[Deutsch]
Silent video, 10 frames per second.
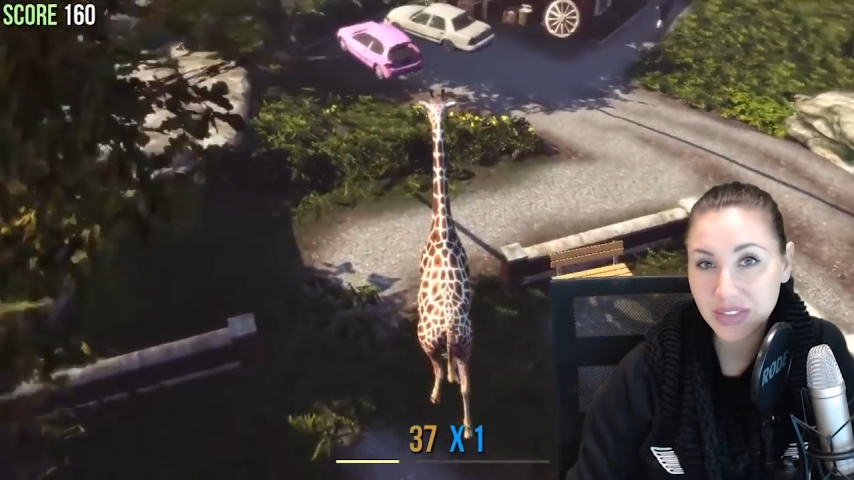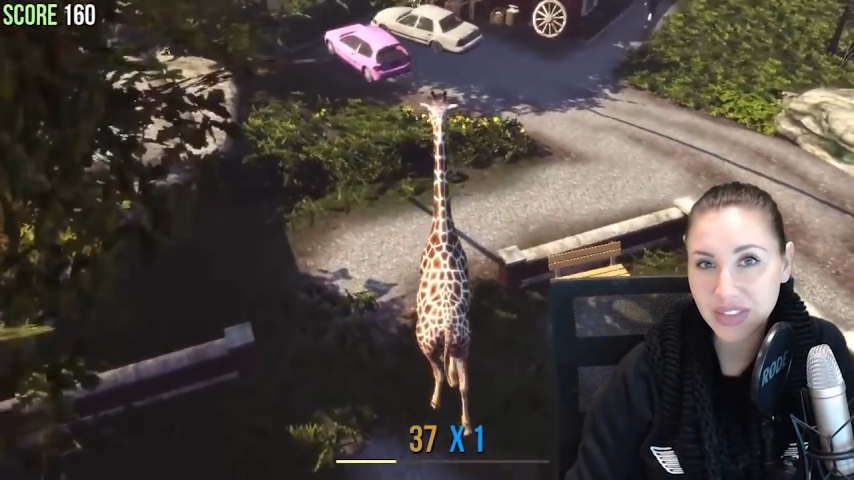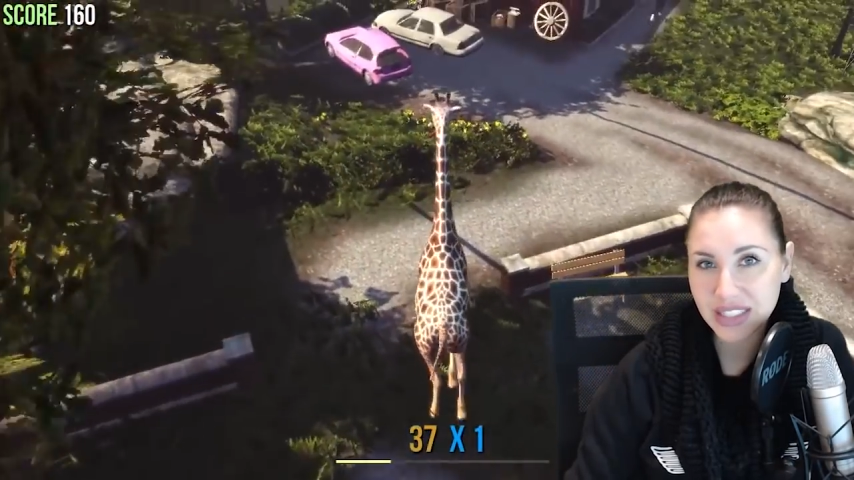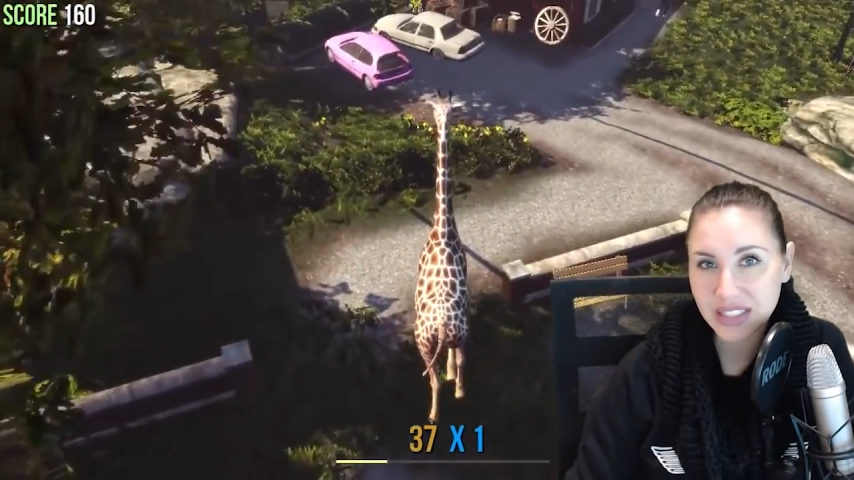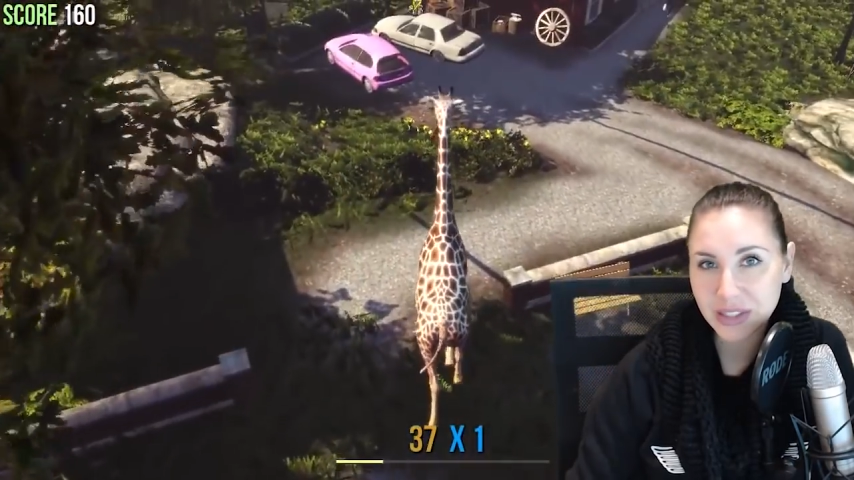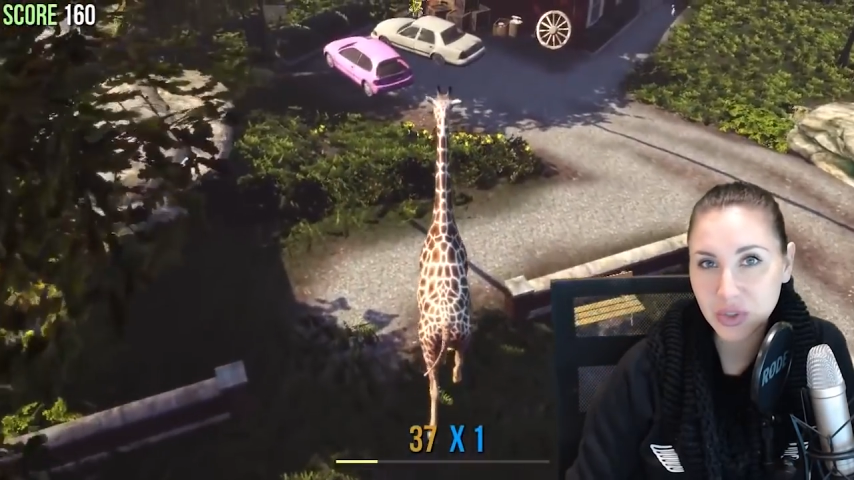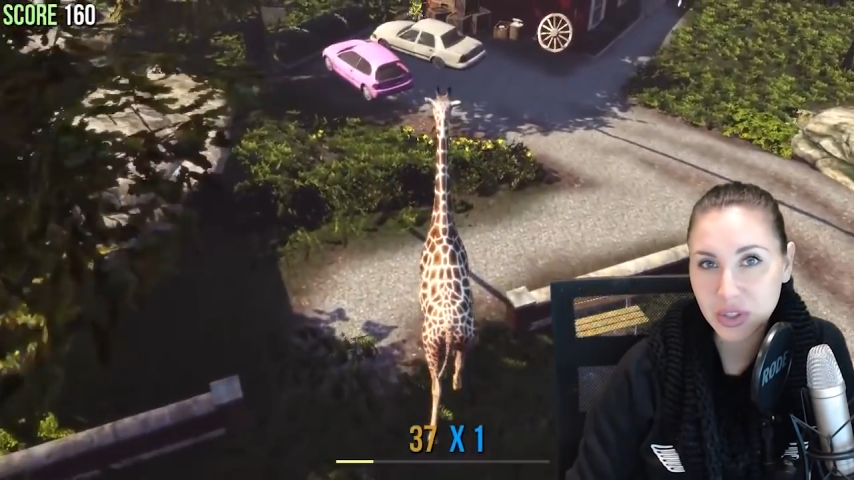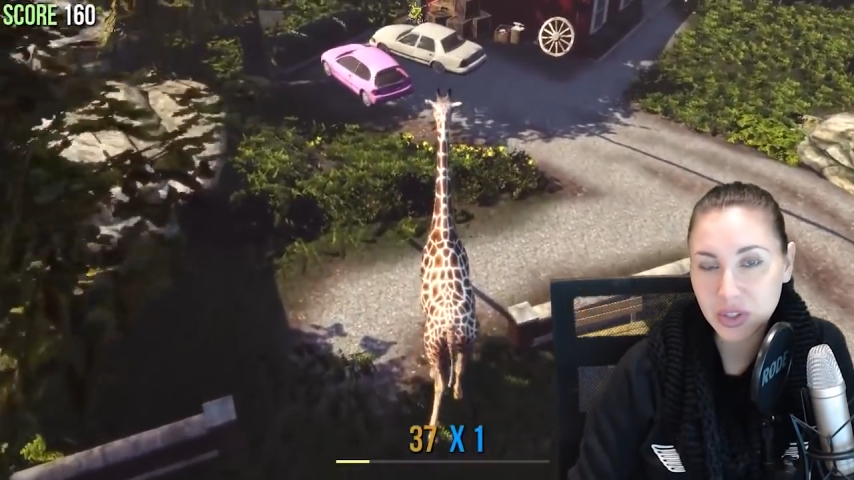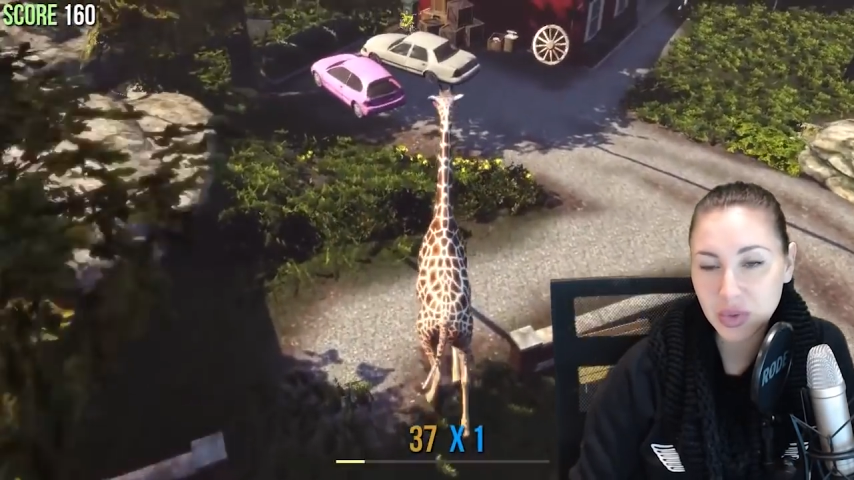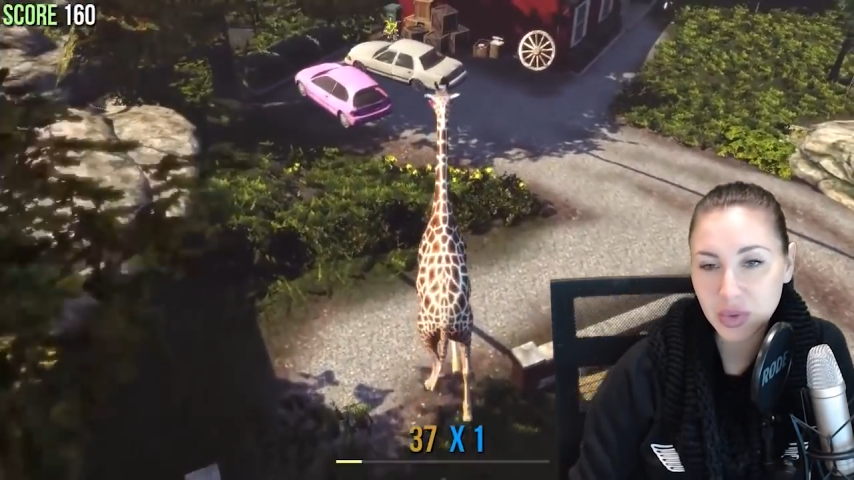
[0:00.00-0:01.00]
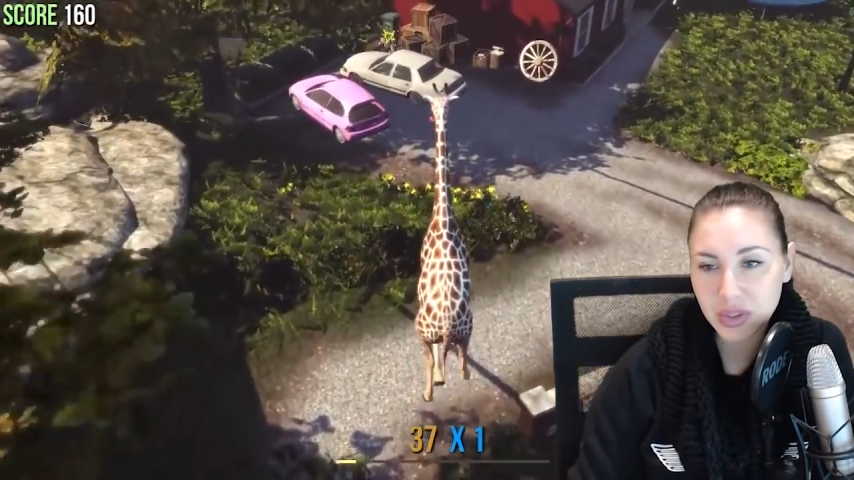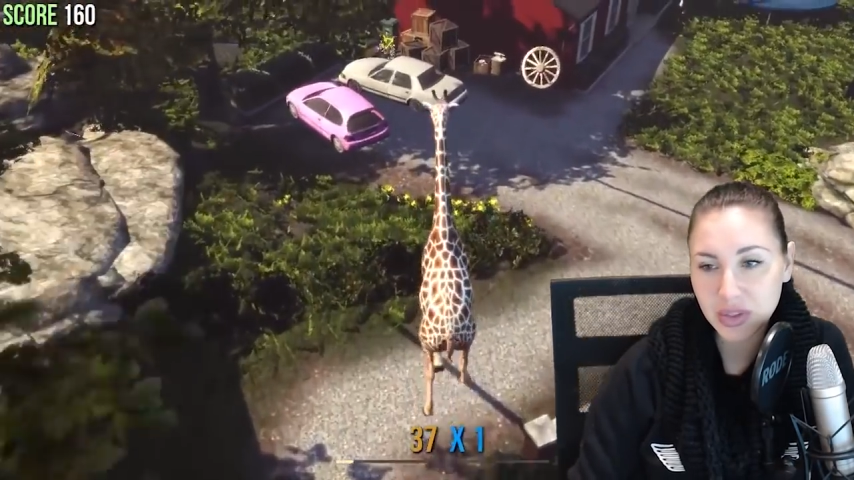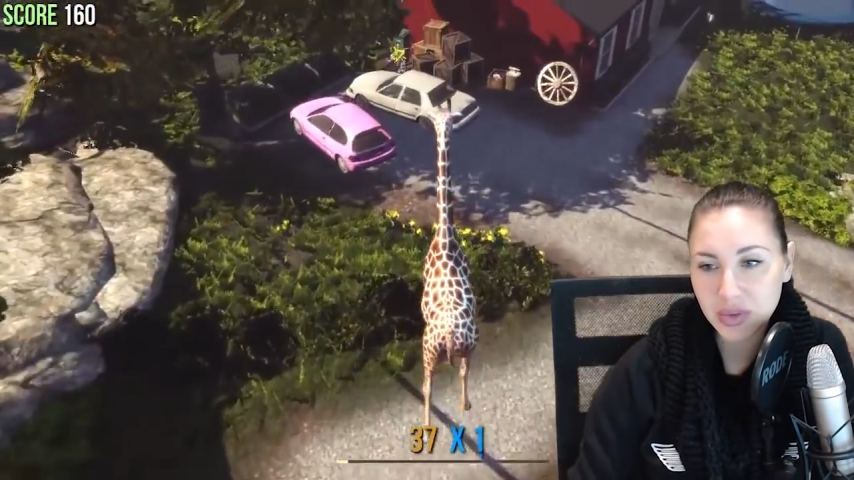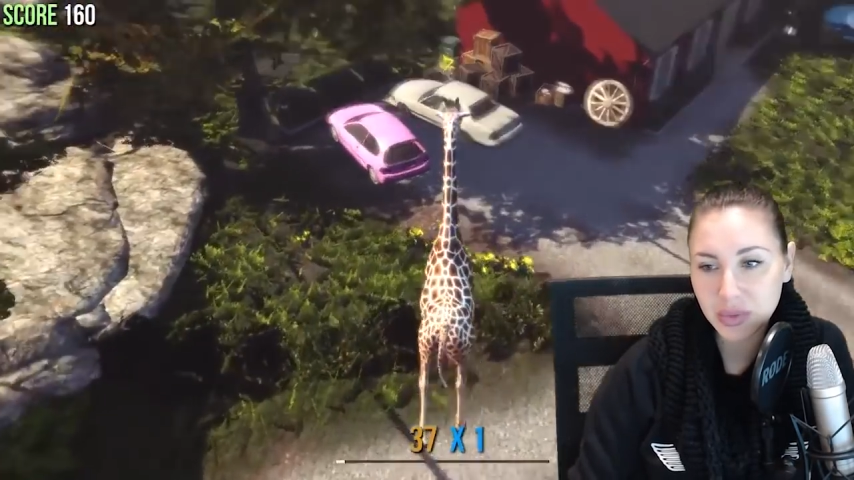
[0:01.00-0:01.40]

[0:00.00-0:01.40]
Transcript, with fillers: gewisse Situationen